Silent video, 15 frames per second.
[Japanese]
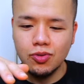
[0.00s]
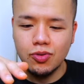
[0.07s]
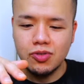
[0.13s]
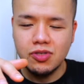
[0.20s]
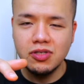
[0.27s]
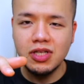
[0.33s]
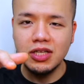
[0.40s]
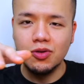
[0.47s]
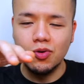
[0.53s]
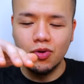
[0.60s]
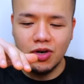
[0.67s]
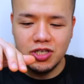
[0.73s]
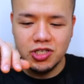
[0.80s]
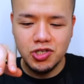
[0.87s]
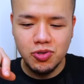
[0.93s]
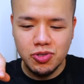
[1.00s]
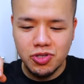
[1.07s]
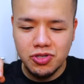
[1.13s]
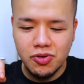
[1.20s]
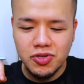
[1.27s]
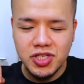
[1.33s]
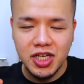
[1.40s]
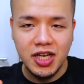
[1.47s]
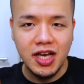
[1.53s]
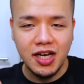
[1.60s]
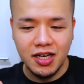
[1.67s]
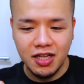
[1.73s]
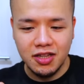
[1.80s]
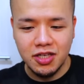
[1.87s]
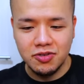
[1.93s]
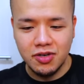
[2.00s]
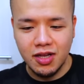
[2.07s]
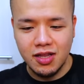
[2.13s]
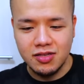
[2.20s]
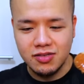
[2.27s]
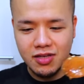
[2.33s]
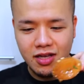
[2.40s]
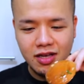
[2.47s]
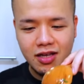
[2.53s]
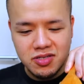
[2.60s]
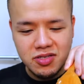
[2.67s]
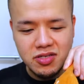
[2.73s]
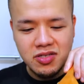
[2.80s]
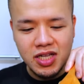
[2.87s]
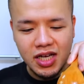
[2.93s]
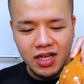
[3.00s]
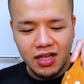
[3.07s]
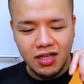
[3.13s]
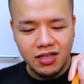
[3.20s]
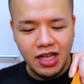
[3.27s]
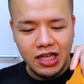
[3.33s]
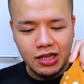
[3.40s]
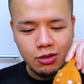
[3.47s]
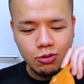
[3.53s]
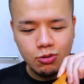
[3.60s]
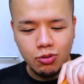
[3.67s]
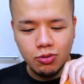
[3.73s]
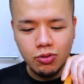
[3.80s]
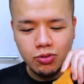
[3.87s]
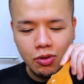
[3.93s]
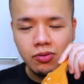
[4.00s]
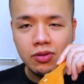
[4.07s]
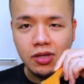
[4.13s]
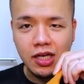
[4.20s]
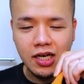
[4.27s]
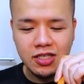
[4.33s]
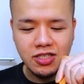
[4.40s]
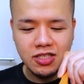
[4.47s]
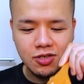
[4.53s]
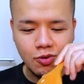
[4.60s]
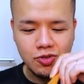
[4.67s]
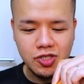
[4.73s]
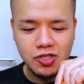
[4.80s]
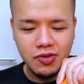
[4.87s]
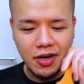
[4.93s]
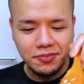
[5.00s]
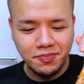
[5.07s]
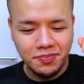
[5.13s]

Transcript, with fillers: とツナの方が主張強いんじゃないかなってぐらいですね。ツナ納豆丼って感じです、こっちは。